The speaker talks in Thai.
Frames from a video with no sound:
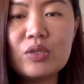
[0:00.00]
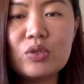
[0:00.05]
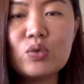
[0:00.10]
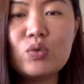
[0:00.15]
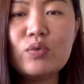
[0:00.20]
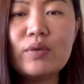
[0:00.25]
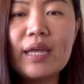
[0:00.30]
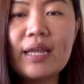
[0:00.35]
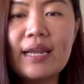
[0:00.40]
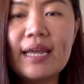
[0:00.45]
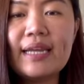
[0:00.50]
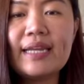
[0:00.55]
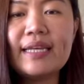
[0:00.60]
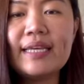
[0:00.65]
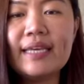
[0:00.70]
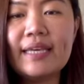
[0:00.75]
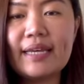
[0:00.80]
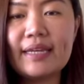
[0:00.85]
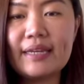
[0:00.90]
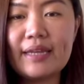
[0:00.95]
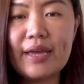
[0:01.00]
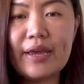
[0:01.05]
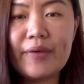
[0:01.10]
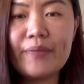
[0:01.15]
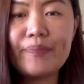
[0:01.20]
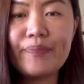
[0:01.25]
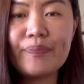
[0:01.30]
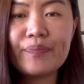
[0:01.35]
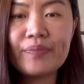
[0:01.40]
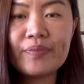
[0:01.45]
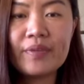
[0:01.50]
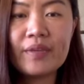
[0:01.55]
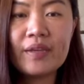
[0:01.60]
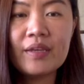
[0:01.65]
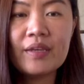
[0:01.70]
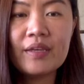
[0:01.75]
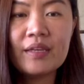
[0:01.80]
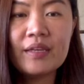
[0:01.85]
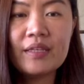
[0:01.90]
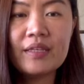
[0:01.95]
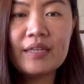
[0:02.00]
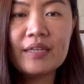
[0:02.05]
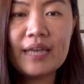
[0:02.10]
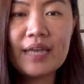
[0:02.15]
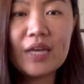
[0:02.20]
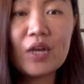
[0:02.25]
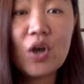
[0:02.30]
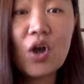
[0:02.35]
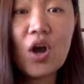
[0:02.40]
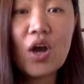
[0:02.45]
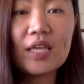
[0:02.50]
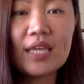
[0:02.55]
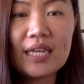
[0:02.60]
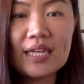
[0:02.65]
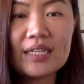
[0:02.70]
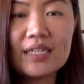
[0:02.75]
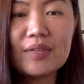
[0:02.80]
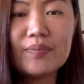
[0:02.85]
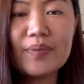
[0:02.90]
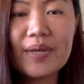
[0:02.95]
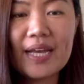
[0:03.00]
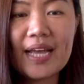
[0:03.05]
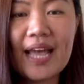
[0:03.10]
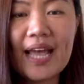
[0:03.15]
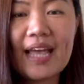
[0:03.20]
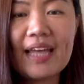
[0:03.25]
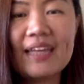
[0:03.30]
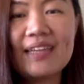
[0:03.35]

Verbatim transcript: ดูในรายละเอียดนะคะยังไงก็อย่าลืมนะคะ